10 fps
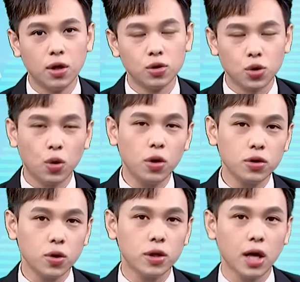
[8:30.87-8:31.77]
所谓
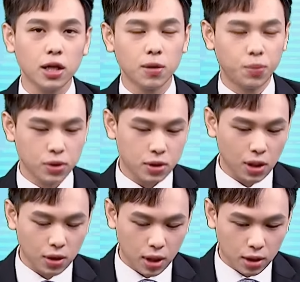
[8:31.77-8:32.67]
赚大的，不是
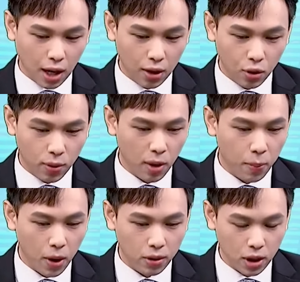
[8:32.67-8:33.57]
叫你一档股票
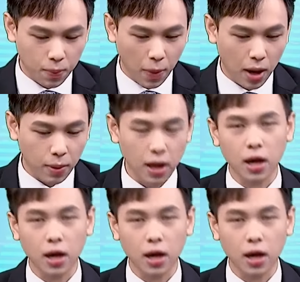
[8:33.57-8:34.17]
报个一百趴、